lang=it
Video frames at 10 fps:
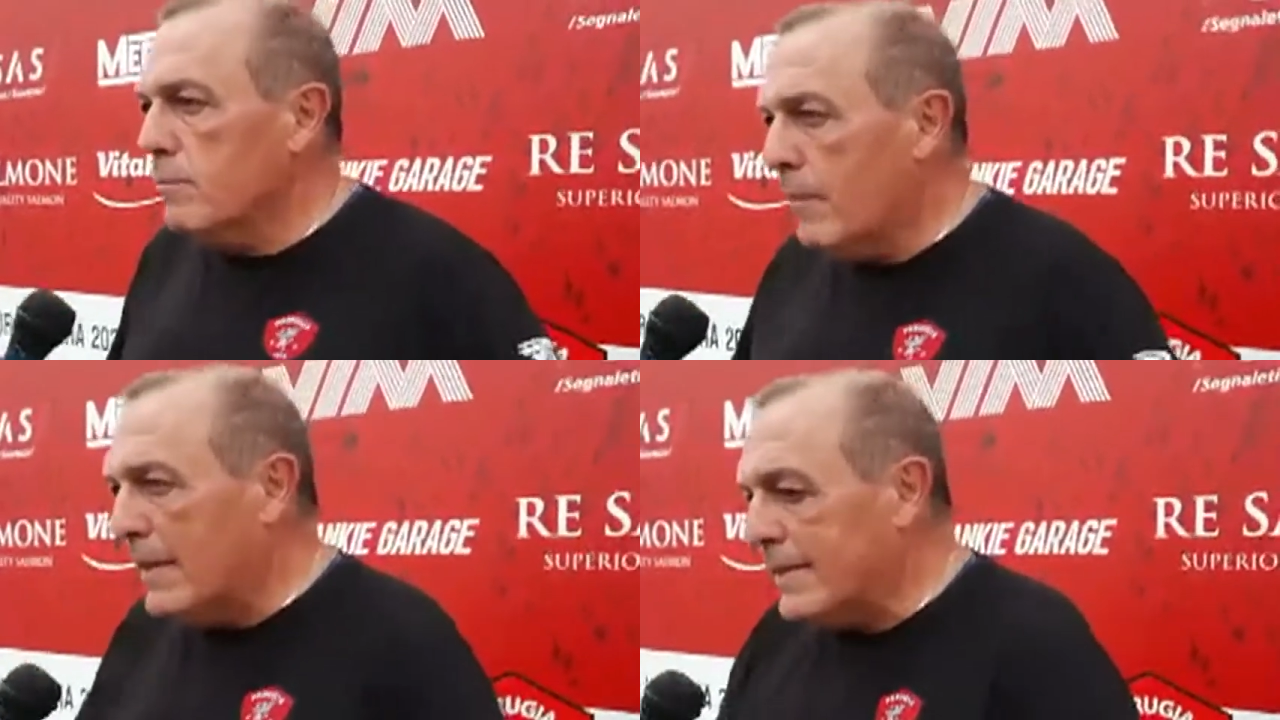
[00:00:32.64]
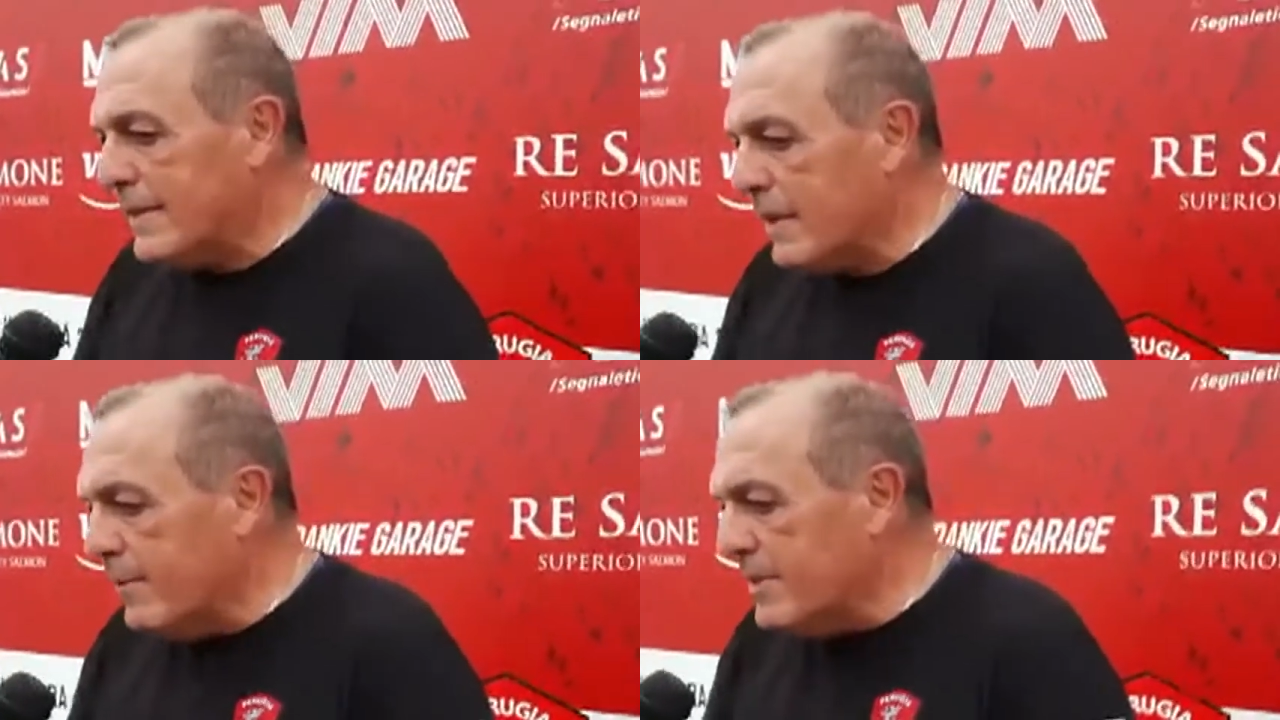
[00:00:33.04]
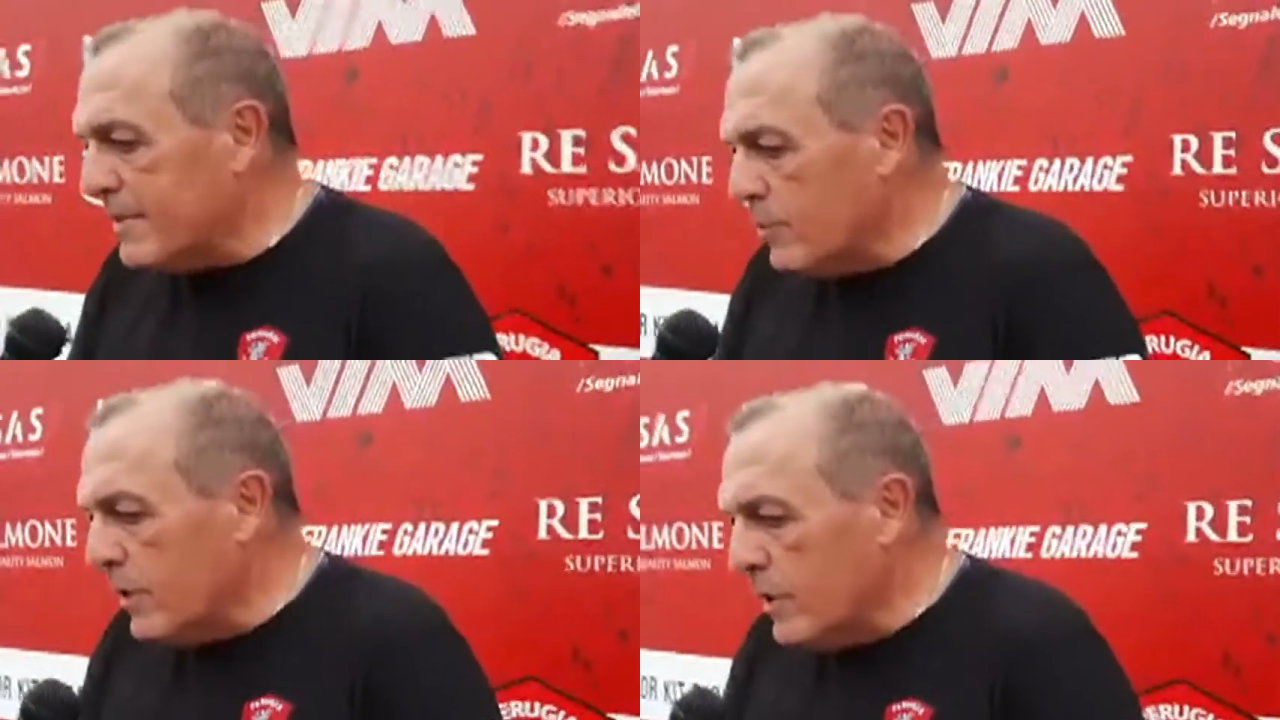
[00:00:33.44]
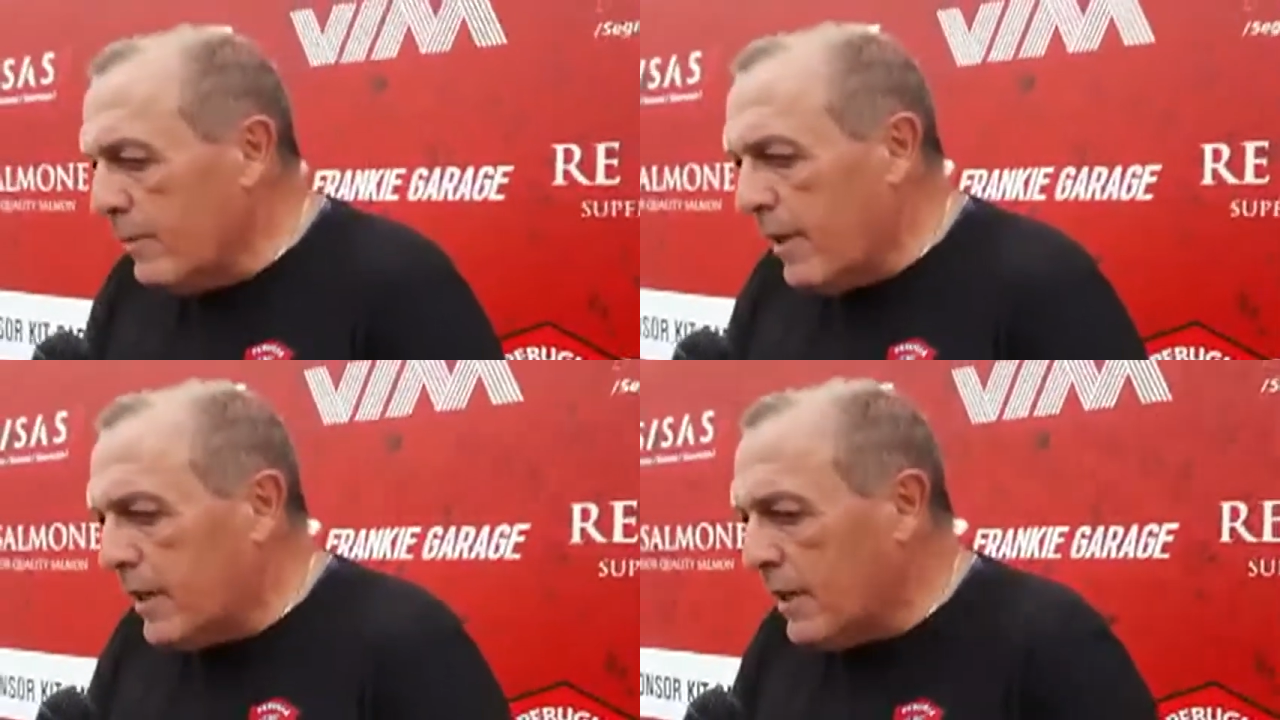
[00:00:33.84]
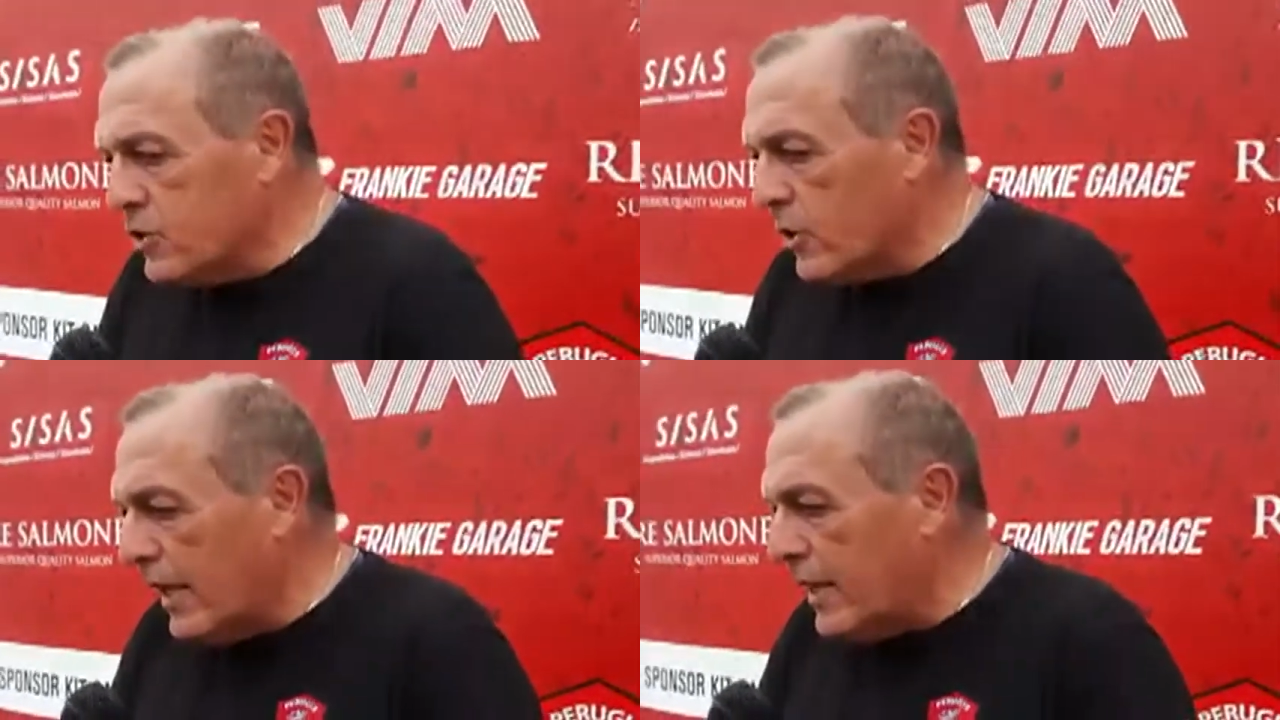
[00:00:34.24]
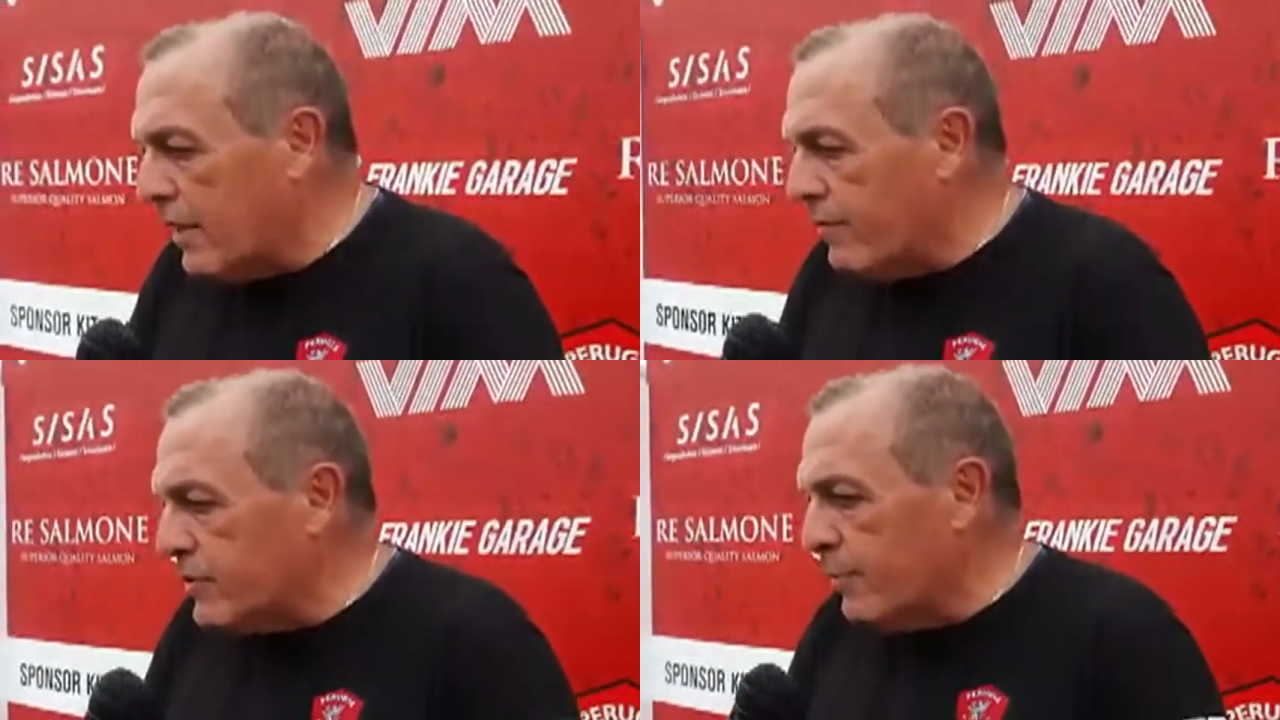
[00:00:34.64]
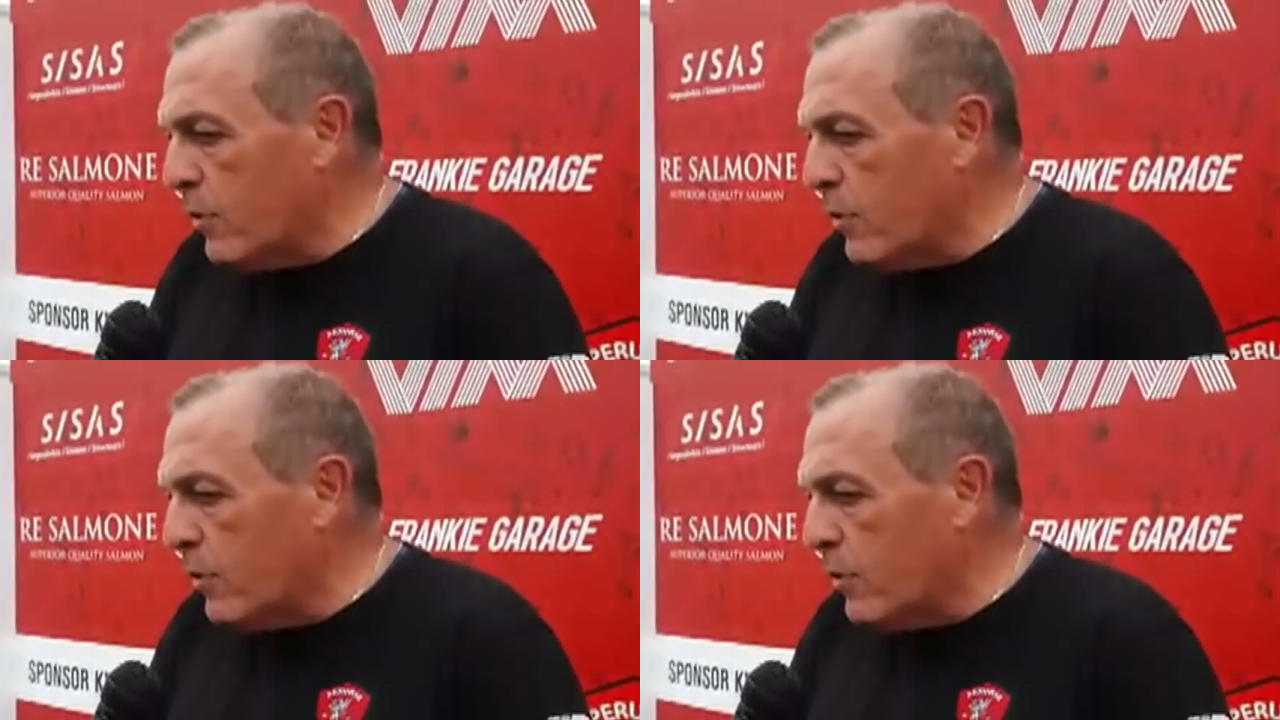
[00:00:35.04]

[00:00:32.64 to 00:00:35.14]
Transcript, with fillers: Ma praticamente siamo andati bene, le giocate che le facciamo